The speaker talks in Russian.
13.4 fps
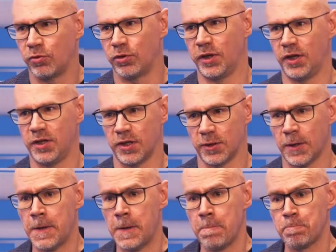такое или нет?
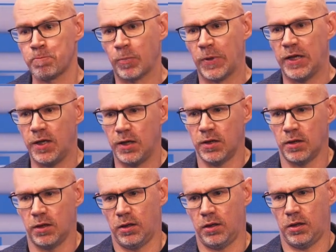Или
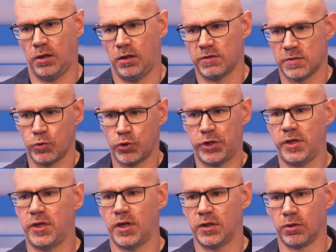э,
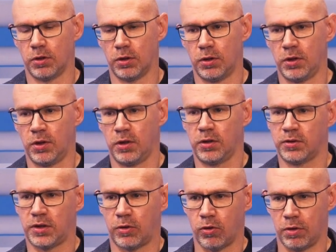возмущение, оно
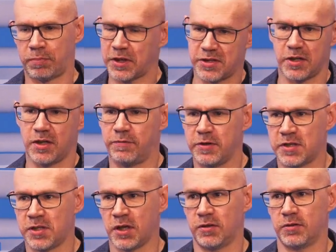такое
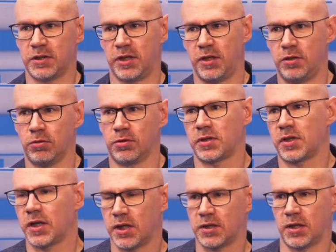персонифицированное идет
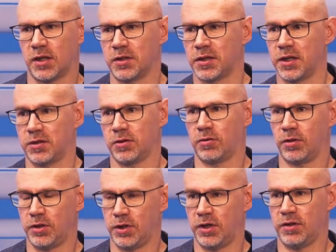от каких-то
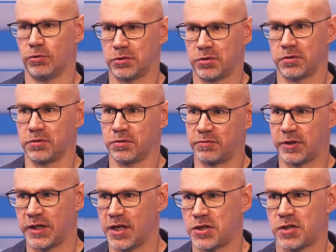конкретных людей, вот, э,
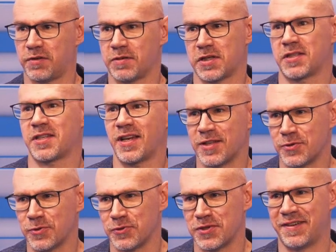входящих в
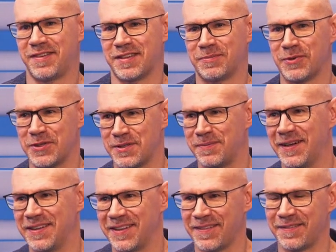ассоциацию Совет
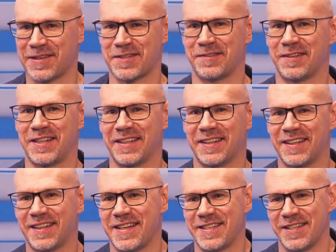муниципальных образований
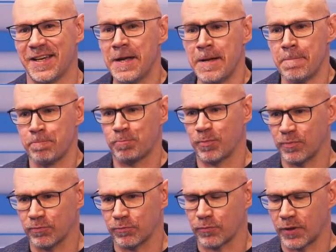Хакасии.
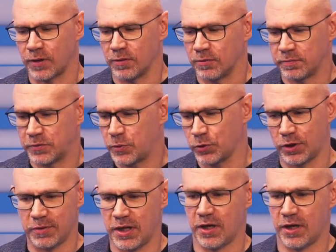Э, почему-то